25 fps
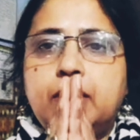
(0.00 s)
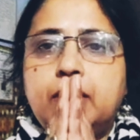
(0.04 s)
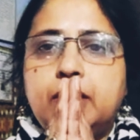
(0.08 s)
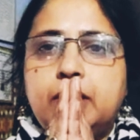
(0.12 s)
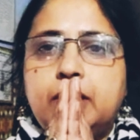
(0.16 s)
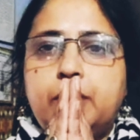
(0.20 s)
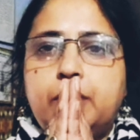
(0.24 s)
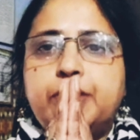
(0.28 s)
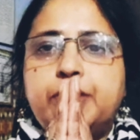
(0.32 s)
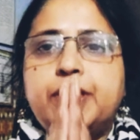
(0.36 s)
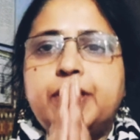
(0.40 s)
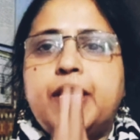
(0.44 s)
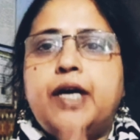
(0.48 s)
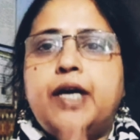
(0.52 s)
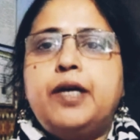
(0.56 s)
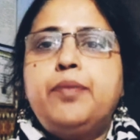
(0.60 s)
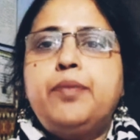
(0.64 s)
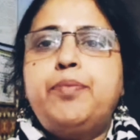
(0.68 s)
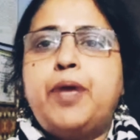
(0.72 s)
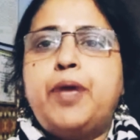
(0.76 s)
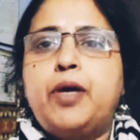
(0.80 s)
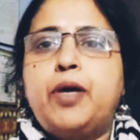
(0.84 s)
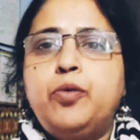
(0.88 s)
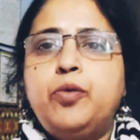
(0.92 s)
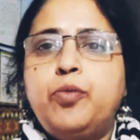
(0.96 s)
नमस्कार
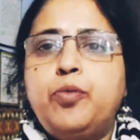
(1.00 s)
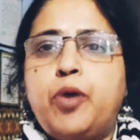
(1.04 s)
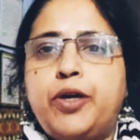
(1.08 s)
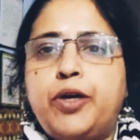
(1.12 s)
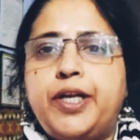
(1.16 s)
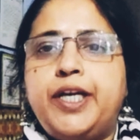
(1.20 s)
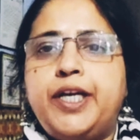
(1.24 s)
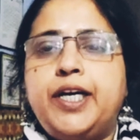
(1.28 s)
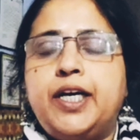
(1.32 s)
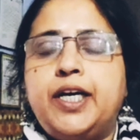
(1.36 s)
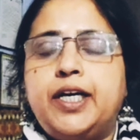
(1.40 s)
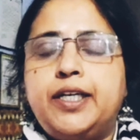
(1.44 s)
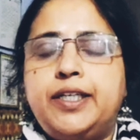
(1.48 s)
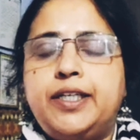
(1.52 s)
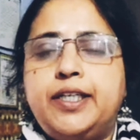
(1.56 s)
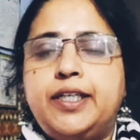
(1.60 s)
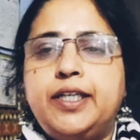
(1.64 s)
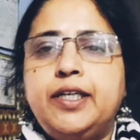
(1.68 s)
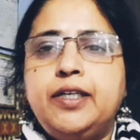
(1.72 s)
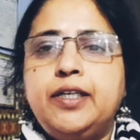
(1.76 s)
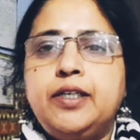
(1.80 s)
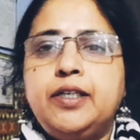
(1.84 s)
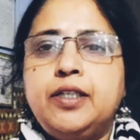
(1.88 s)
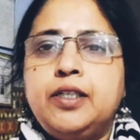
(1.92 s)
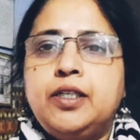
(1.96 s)
मैं हूं मोनिका आर्य
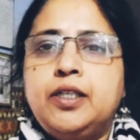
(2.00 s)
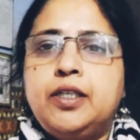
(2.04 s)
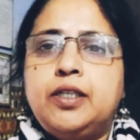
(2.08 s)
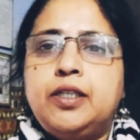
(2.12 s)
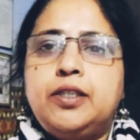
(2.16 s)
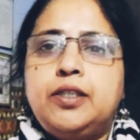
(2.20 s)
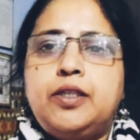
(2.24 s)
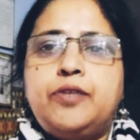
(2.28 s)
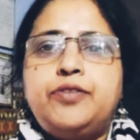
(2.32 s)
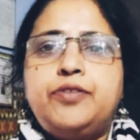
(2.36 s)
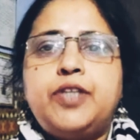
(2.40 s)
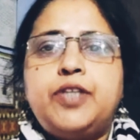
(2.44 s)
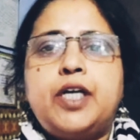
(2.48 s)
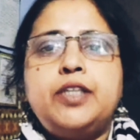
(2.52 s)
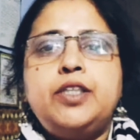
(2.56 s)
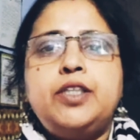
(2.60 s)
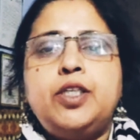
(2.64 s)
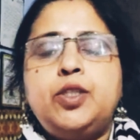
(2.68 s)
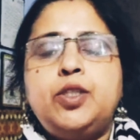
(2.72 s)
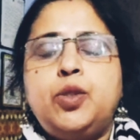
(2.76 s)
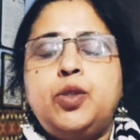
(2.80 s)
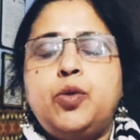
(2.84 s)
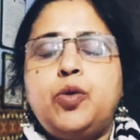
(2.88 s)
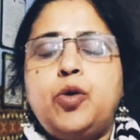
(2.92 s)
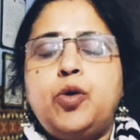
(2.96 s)
नवजात शिशुओं